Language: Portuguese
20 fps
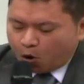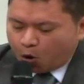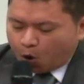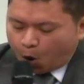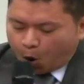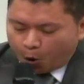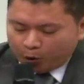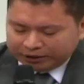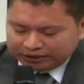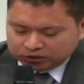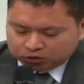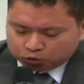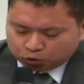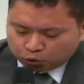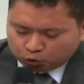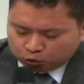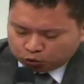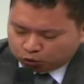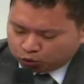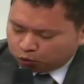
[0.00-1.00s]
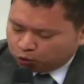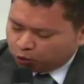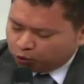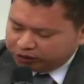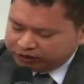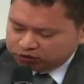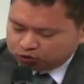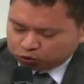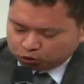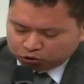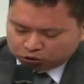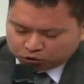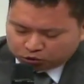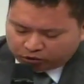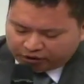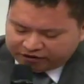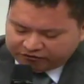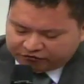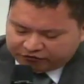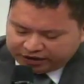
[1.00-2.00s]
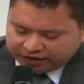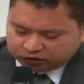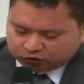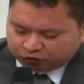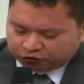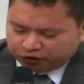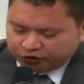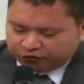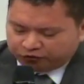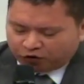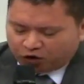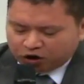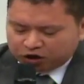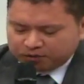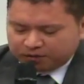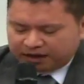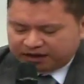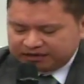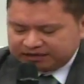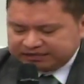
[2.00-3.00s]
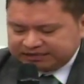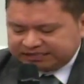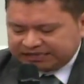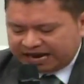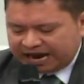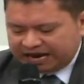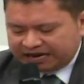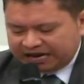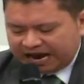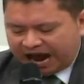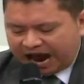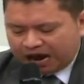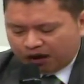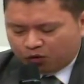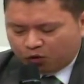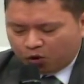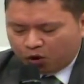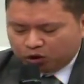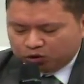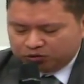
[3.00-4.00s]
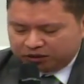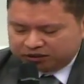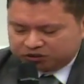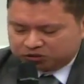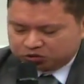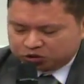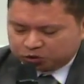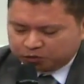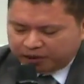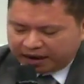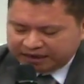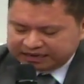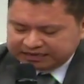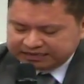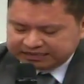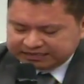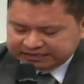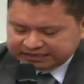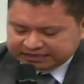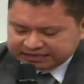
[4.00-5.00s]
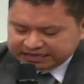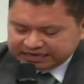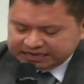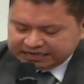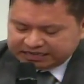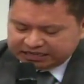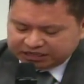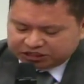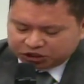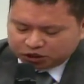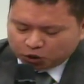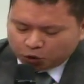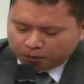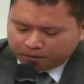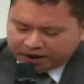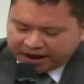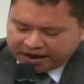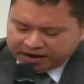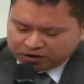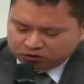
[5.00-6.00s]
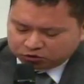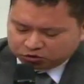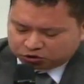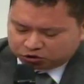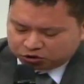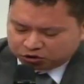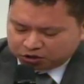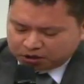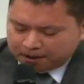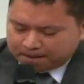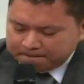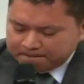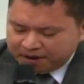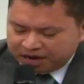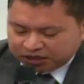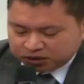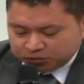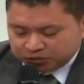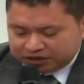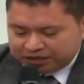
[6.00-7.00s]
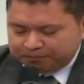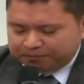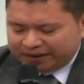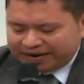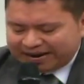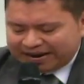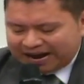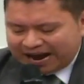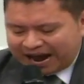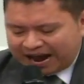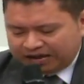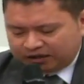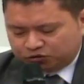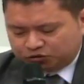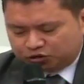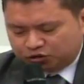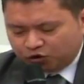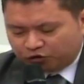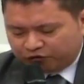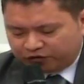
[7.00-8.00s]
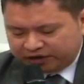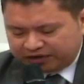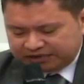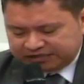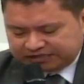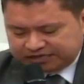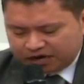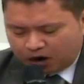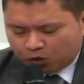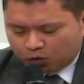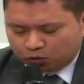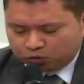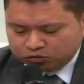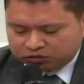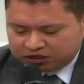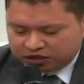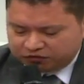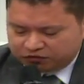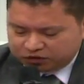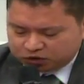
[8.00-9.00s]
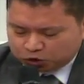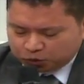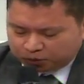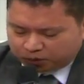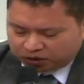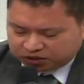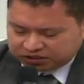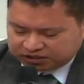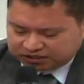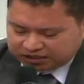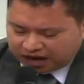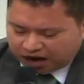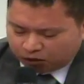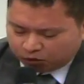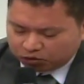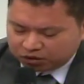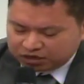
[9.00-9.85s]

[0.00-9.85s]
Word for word: O, intu, o, intuito do evento foi formalizar acordo entre os países que tinham meios mesmo que precários, de oferecer algum serviço postal,